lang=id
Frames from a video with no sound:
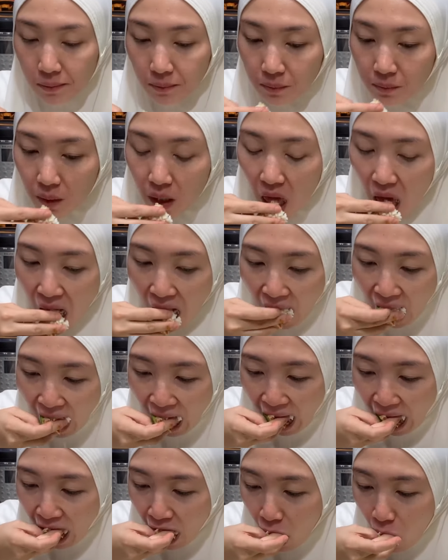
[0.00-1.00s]
nggak
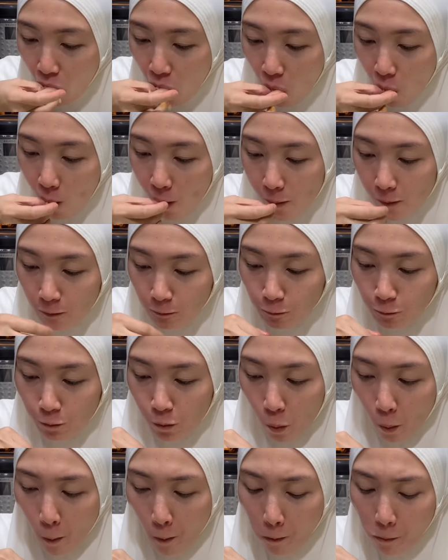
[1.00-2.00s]
bakal rugi kalau kalian
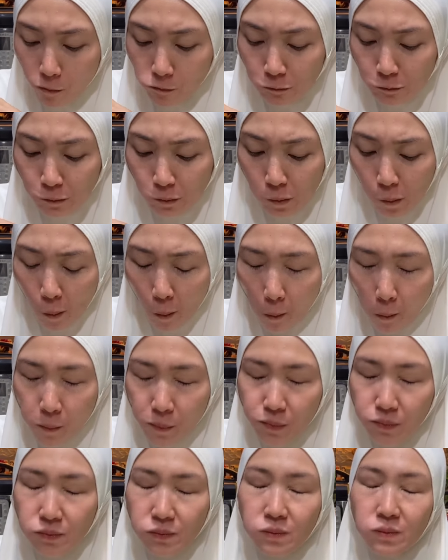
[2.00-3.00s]
cobain resep
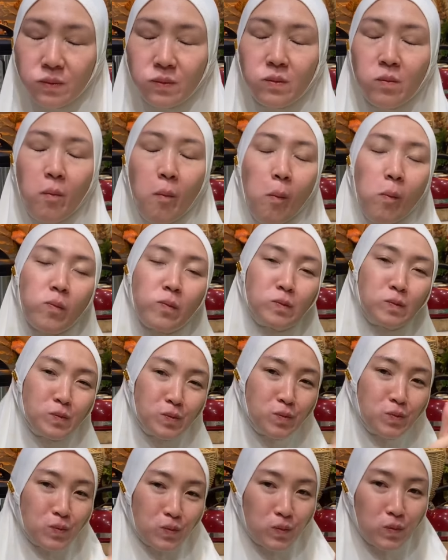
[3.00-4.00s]
ini buat
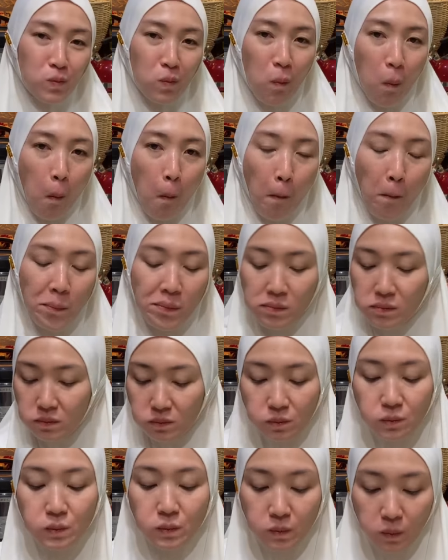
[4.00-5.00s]
dijadiin cemilan
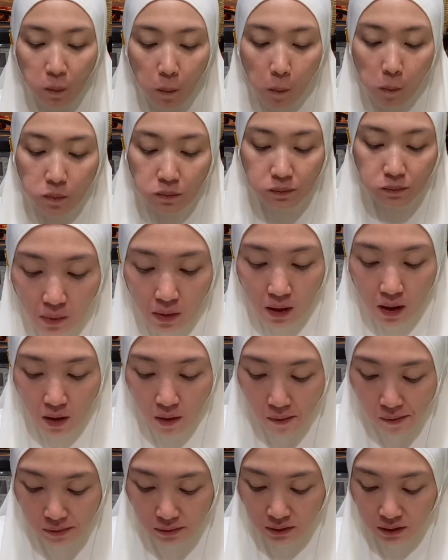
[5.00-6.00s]
atau
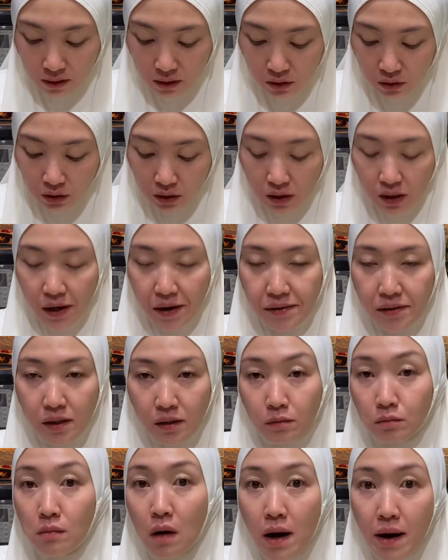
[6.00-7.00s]
lauk sama nasi kayak
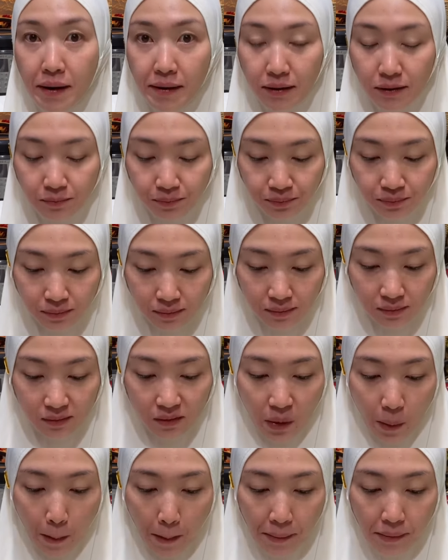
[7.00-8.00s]
gini, cah.
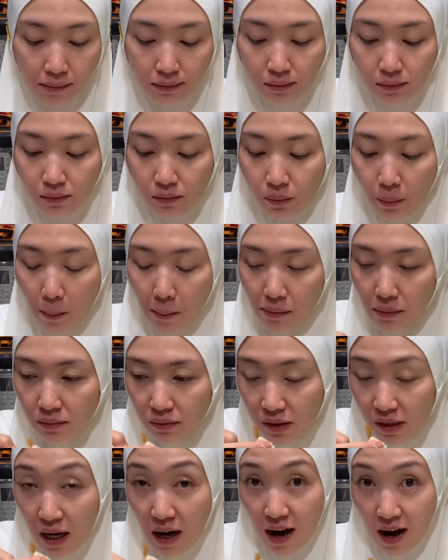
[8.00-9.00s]
Bahkan aku
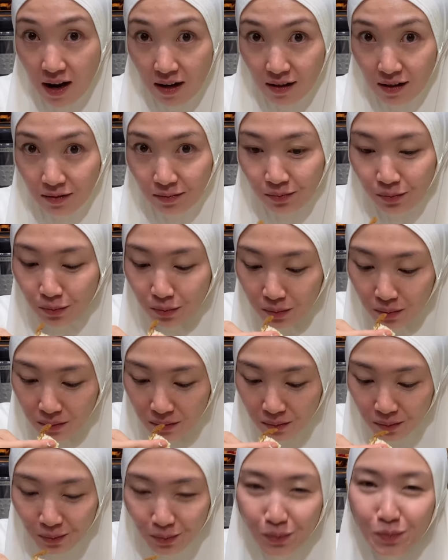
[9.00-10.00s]
seneng banget kalau kalian
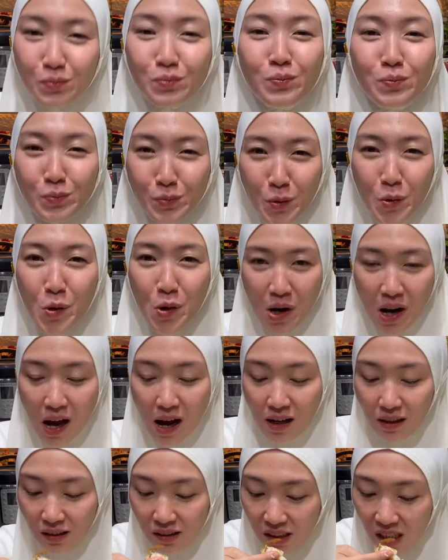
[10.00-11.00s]
ada yang jual
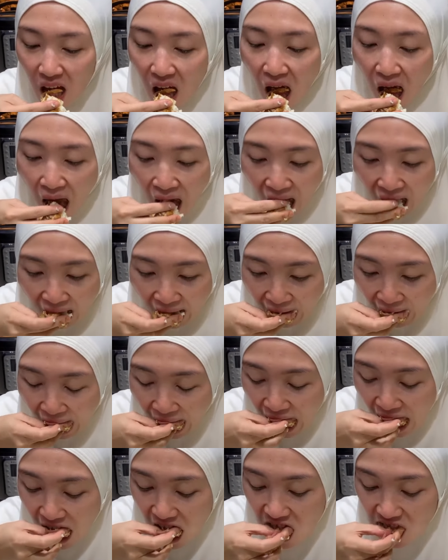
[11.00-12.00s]
pakai
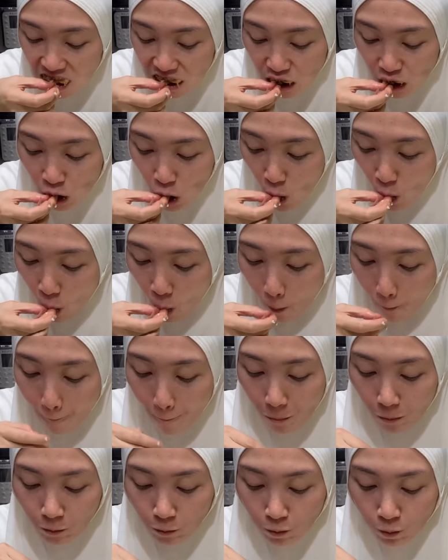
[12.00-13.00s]
gerobak dengan
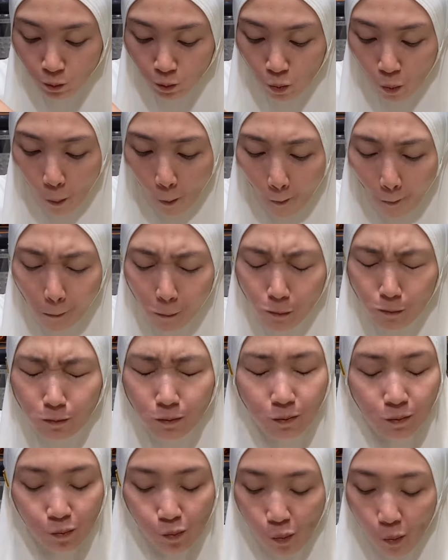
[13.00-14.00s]
harga 5
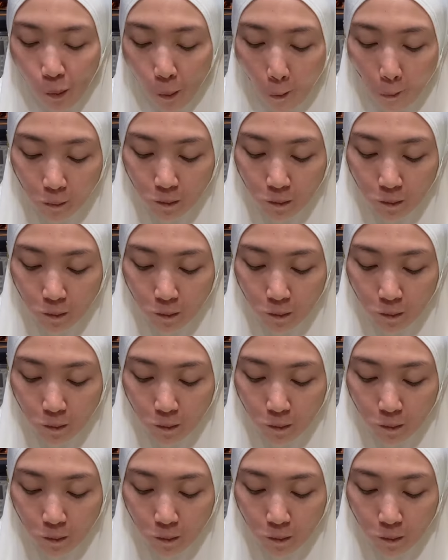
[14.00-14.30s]
atau 10